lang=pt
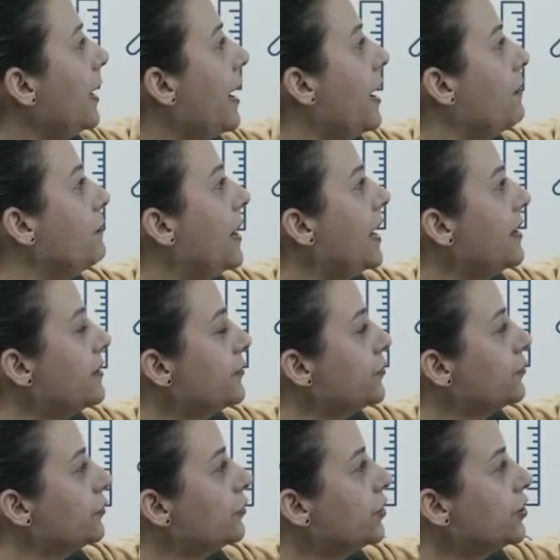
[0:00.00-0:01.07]
a
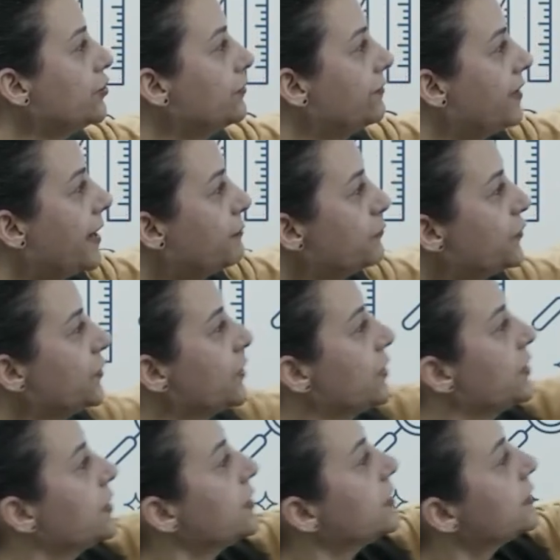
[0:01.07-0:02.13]
março, nós tivemos
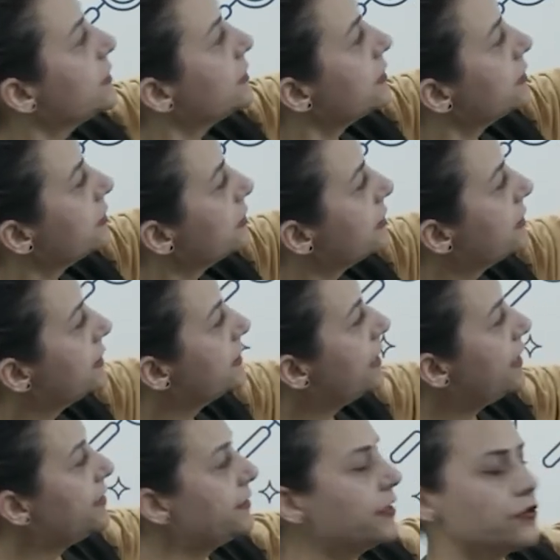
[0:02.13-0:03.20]

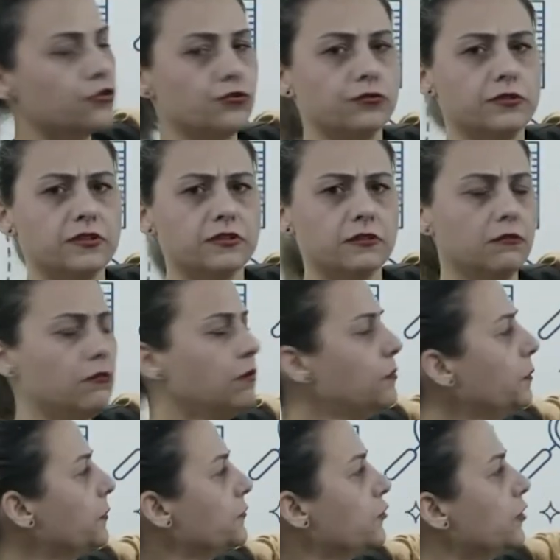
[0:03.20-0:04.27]
seis reajustes.
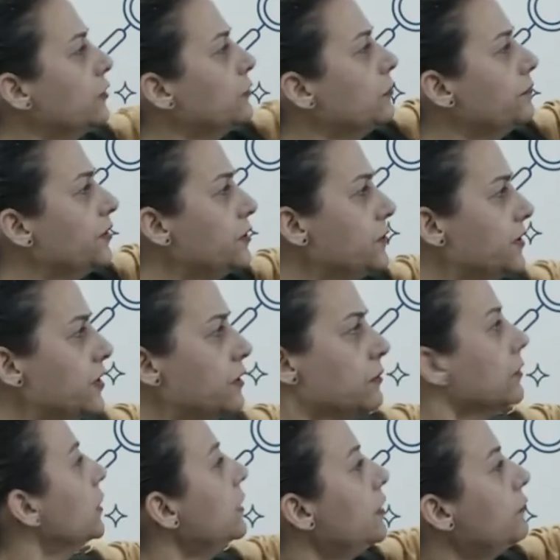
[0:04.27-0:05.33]
Como, professora, eu estou vendo
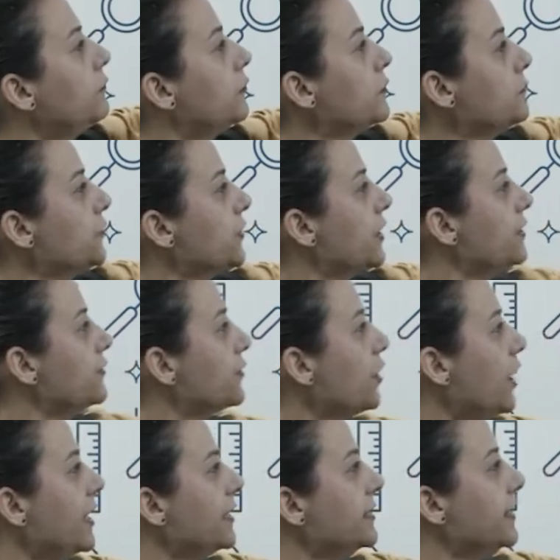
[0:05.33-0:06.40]
cinco. Não, foram seis.
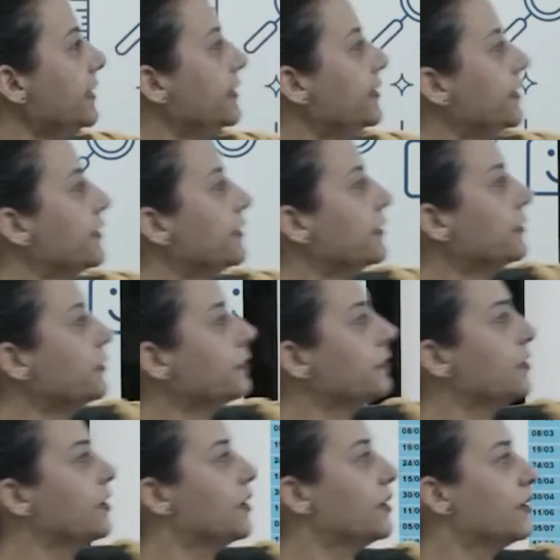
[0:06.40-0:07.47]
Olha essa linha aqui.
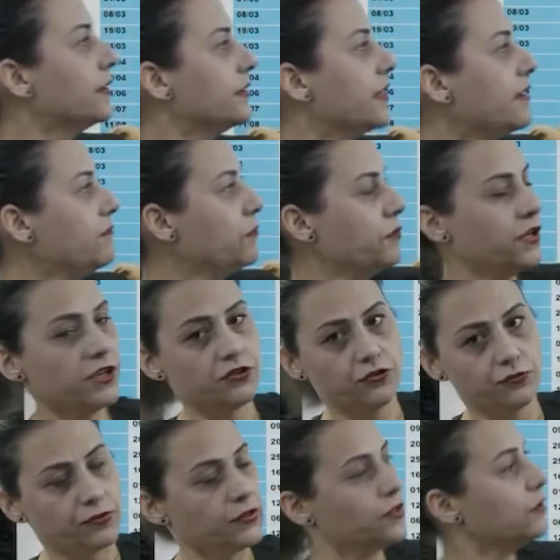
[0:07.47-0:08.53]
Teve um
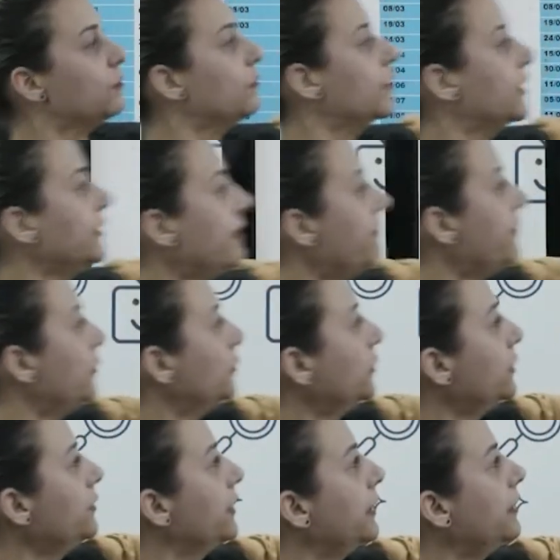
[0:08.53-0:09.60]
reajuste. O que está
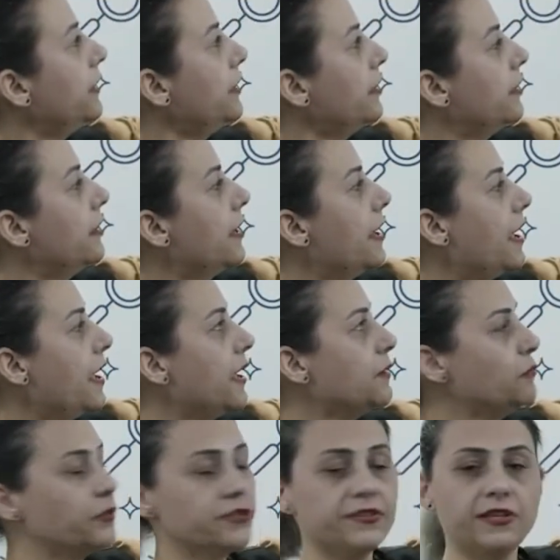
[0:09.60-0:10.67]
faltando aqui é
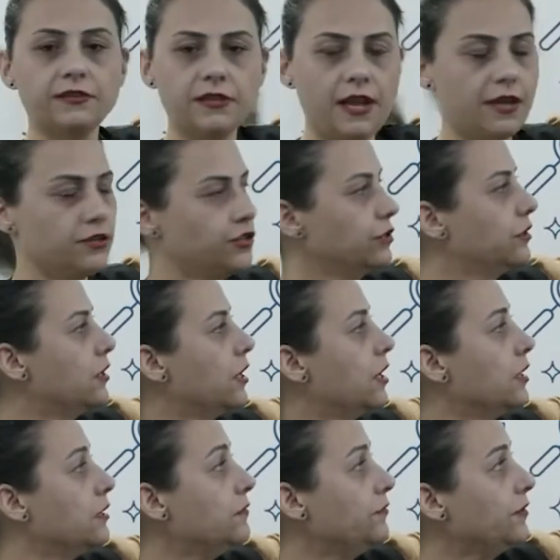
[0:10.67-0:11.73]
em porcentagem.
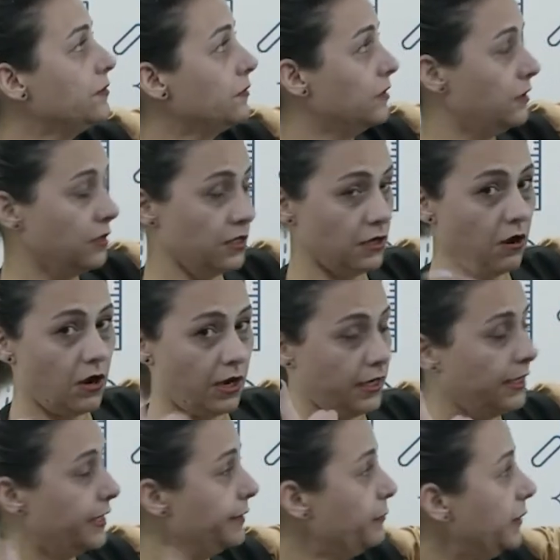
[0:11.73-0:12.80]
E, e ó,
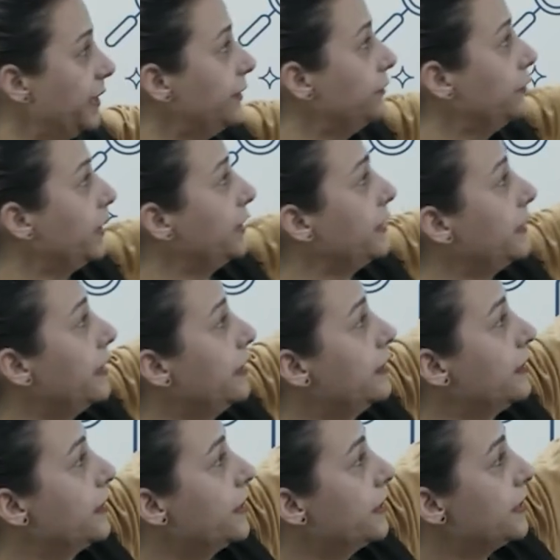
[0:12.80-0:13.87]
lembrando ainda,
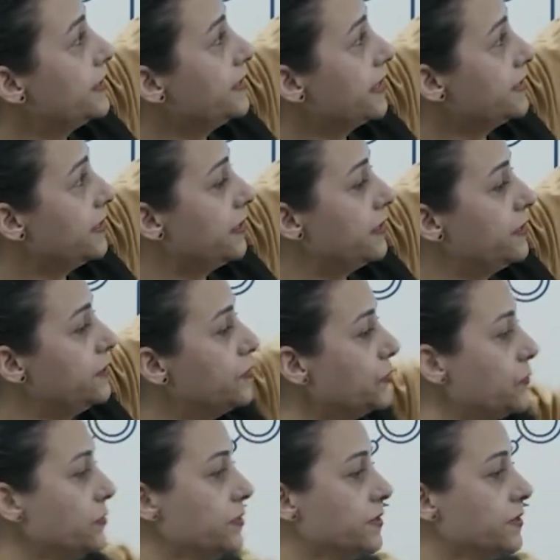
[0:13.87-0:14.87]
esse asterisco